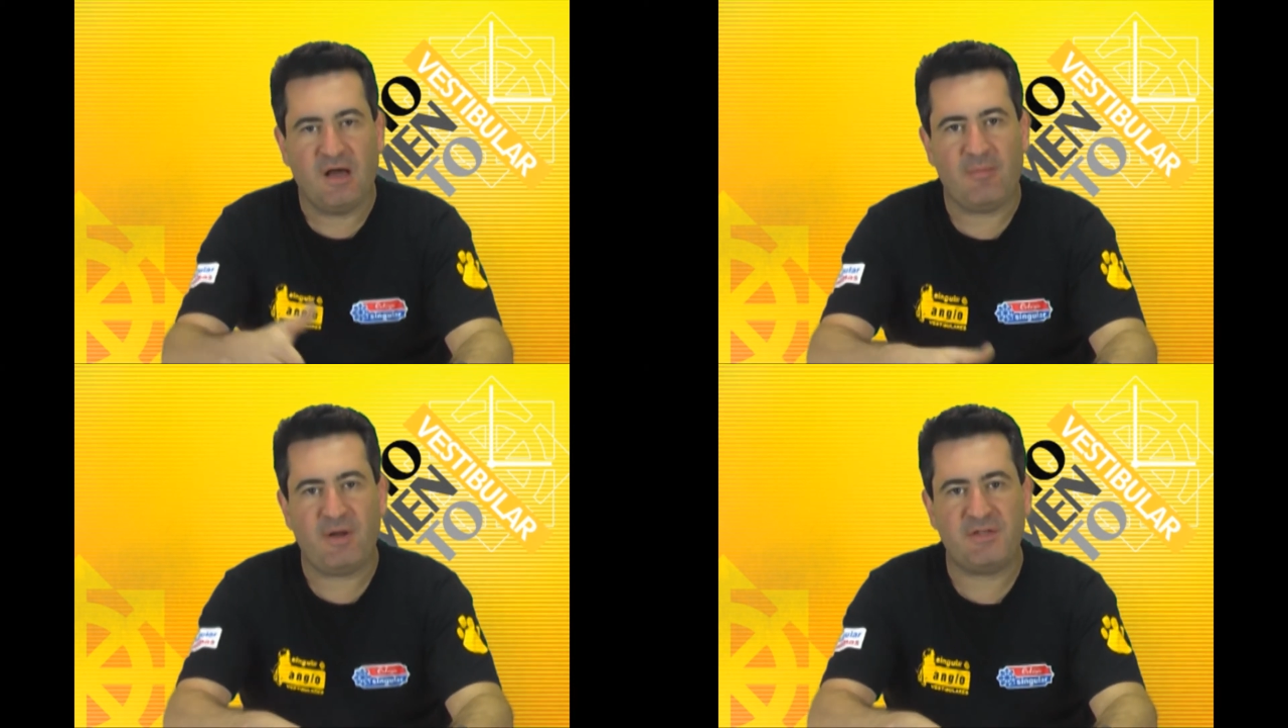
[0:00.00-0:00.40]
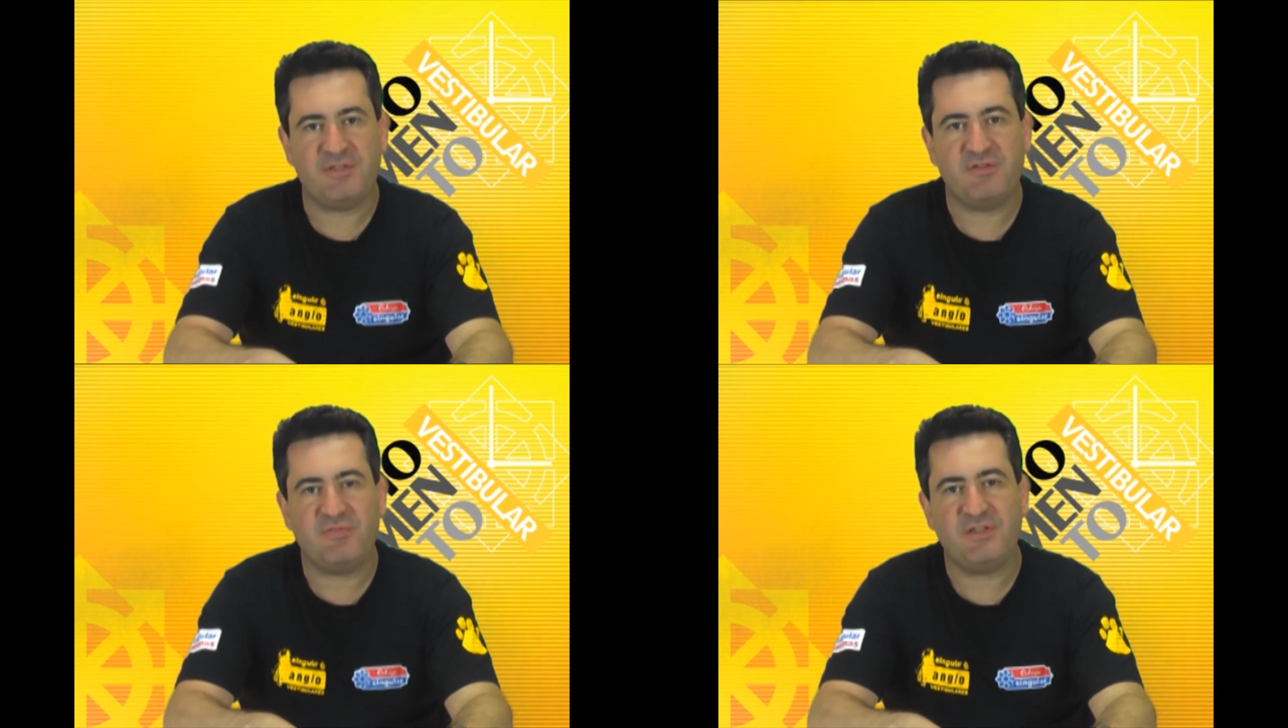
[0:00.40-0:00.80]
A
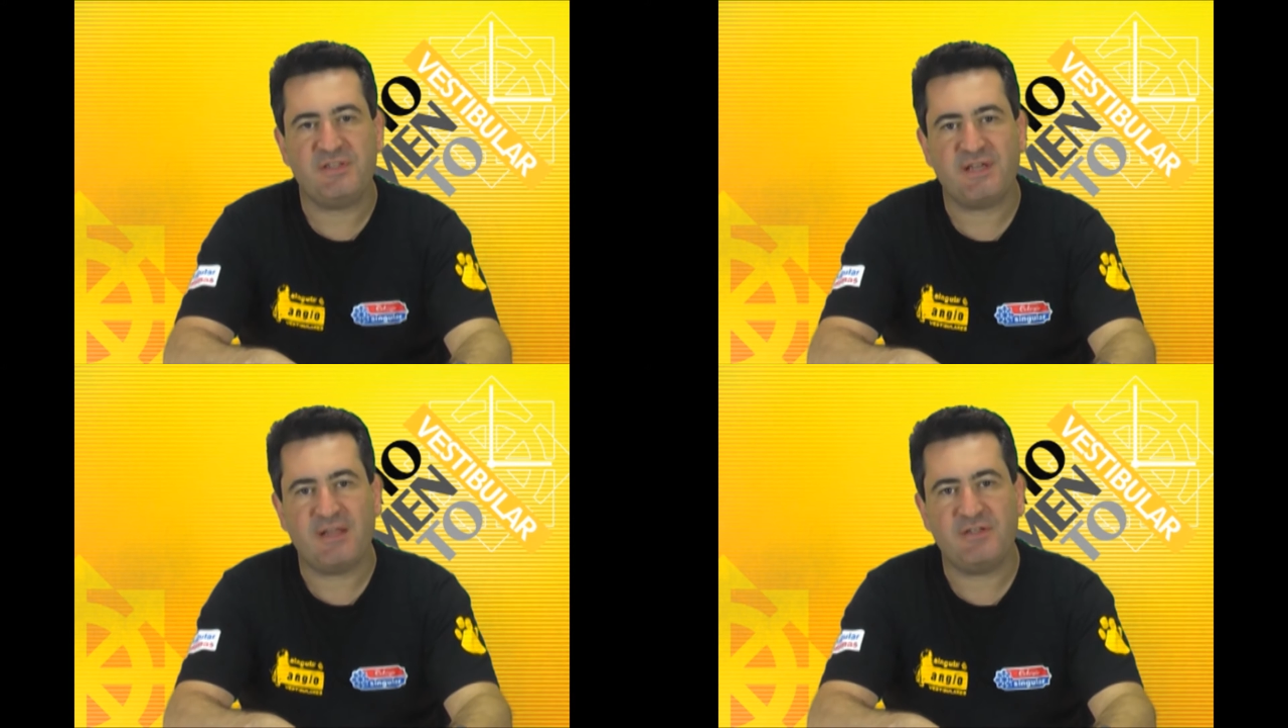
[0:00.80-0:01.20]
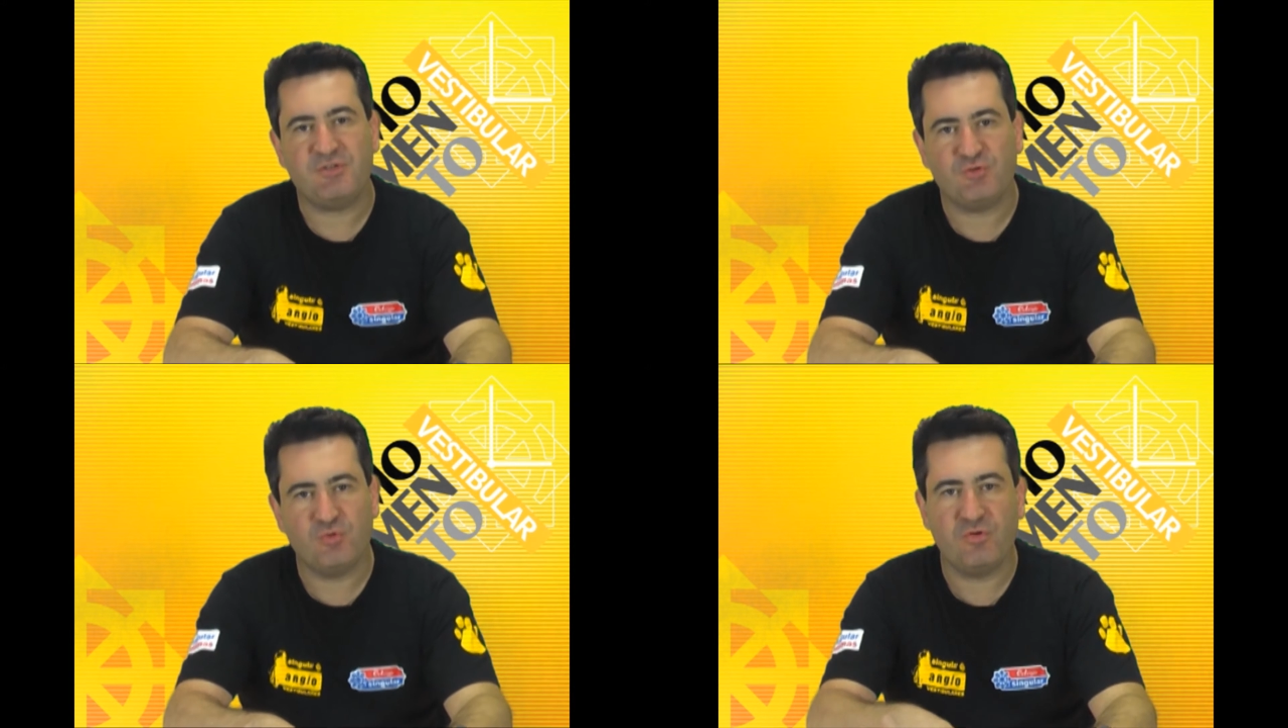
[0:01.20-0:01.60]
partir de 27
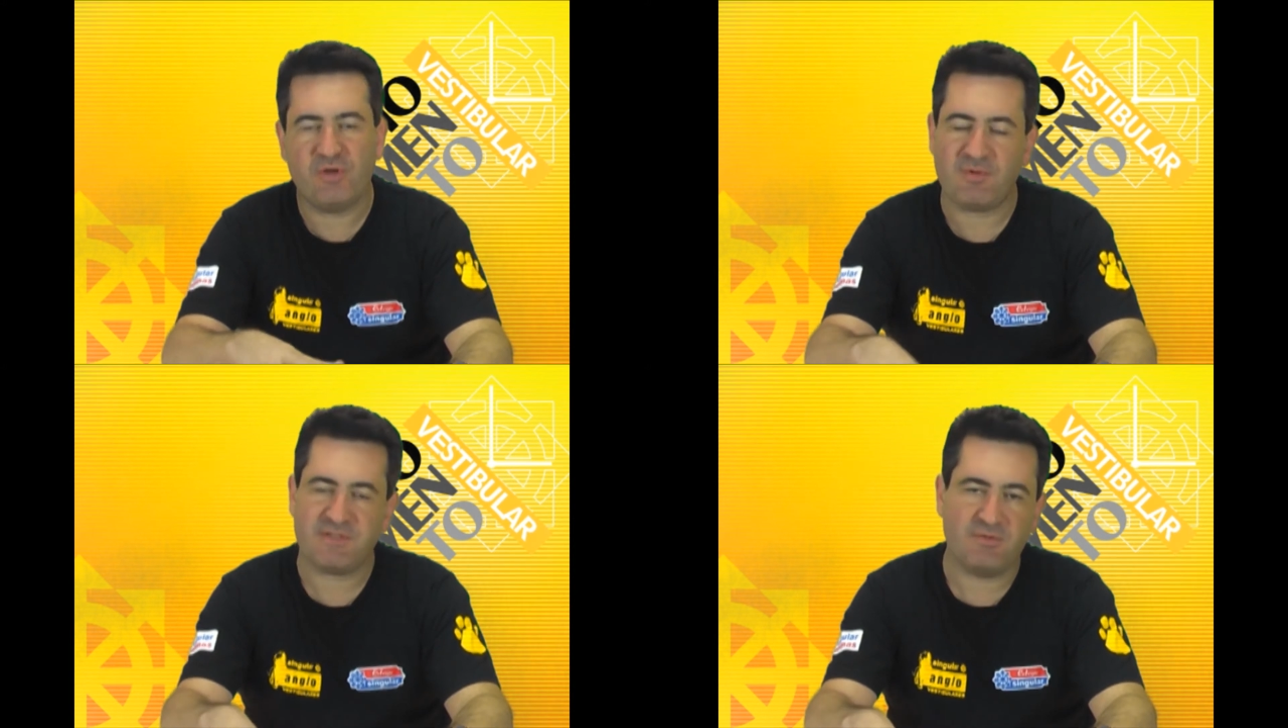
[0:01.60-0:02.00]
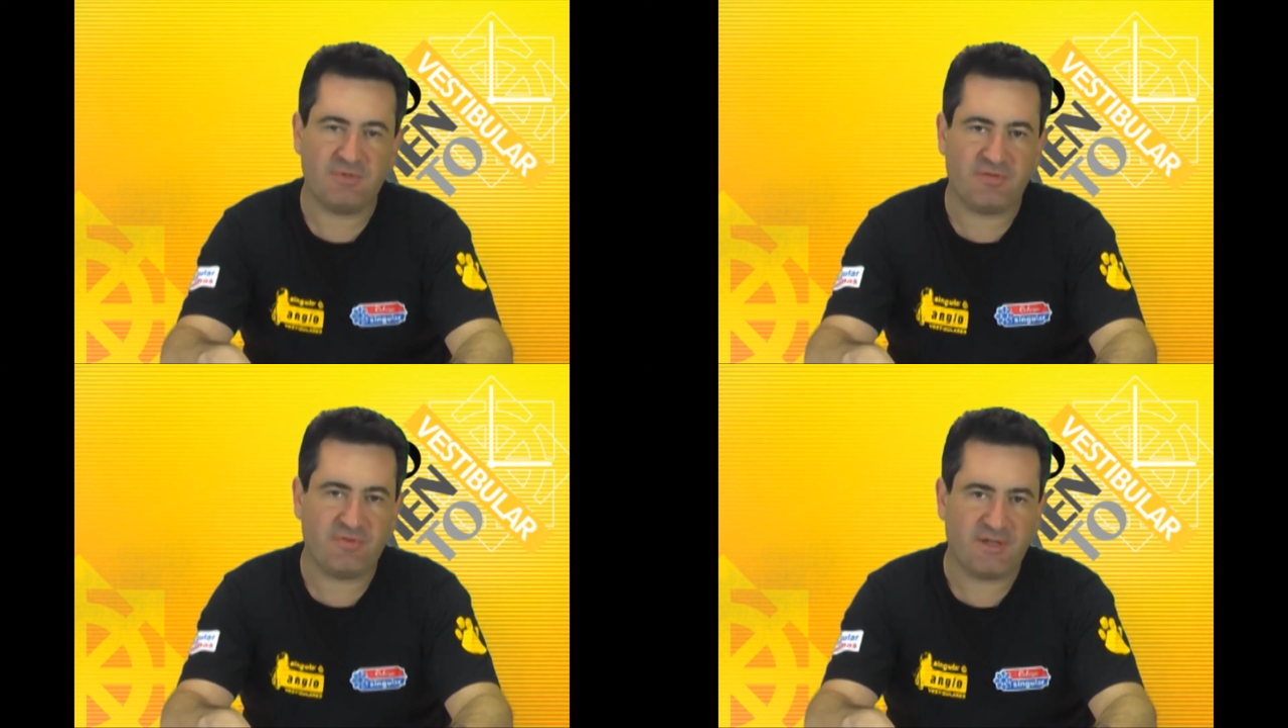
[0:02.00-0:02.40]
de julho, que é uma
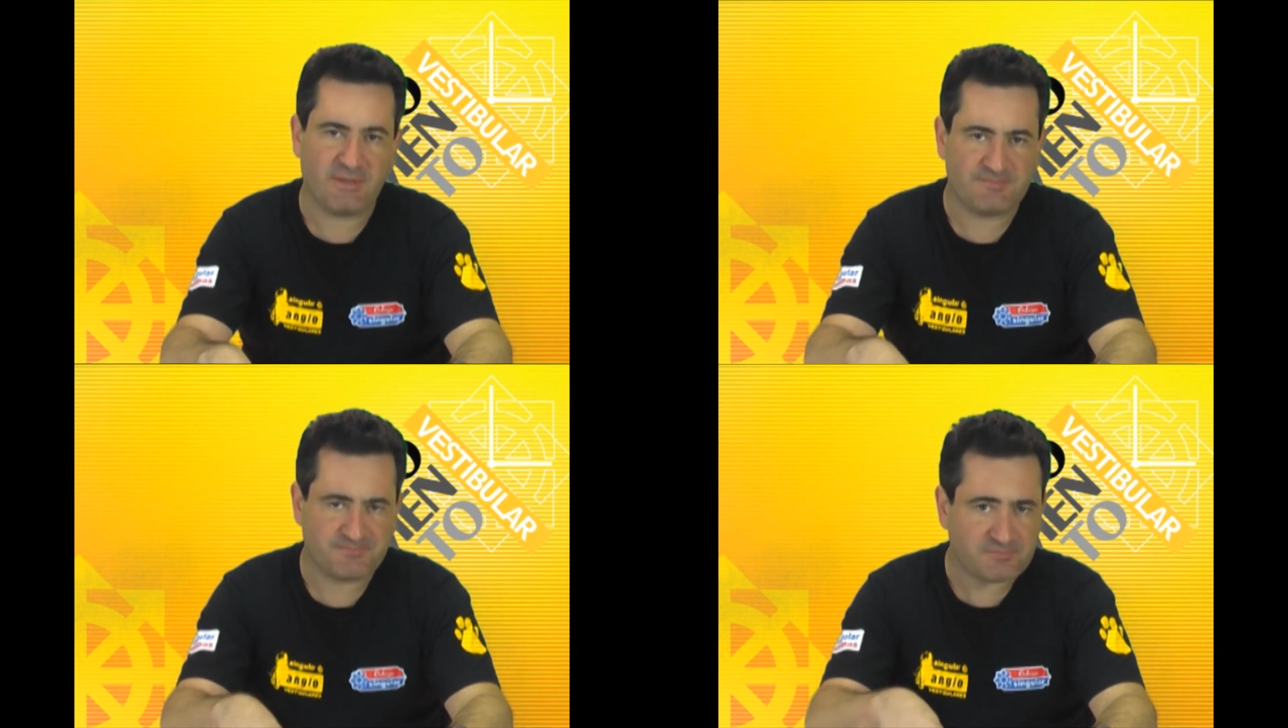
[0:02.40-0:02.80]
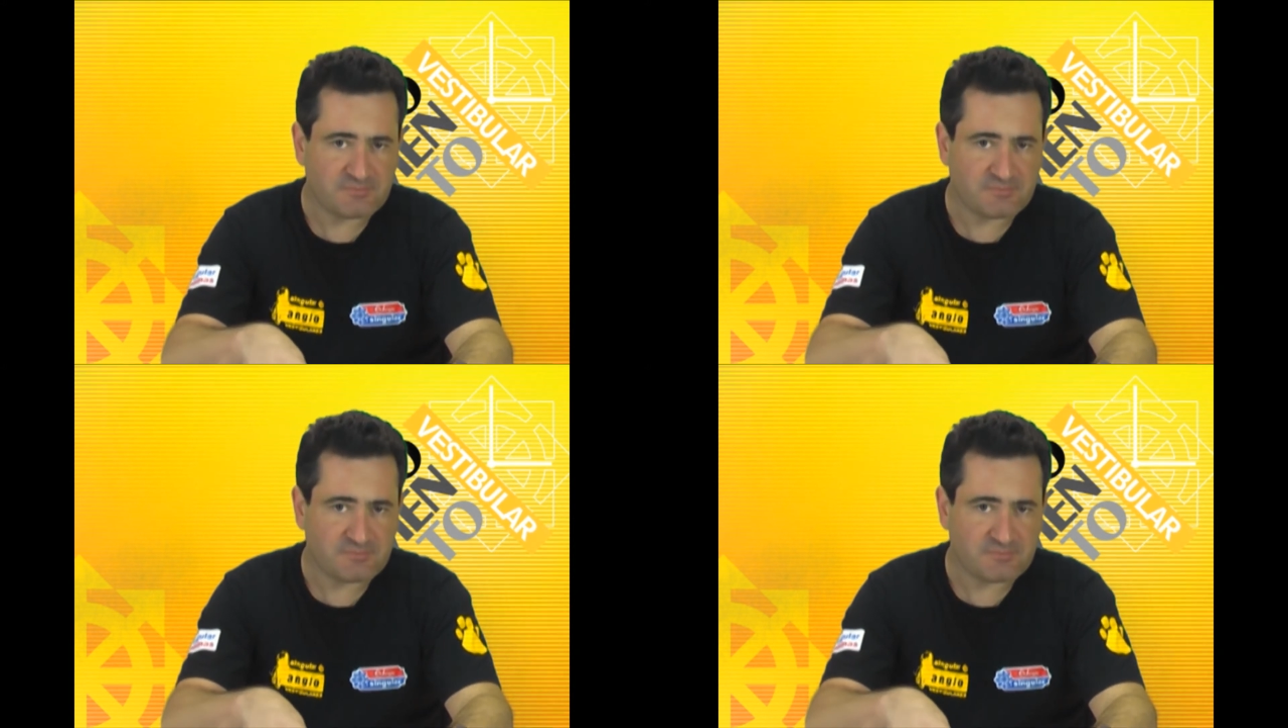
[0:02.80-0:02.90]
segunda-feira,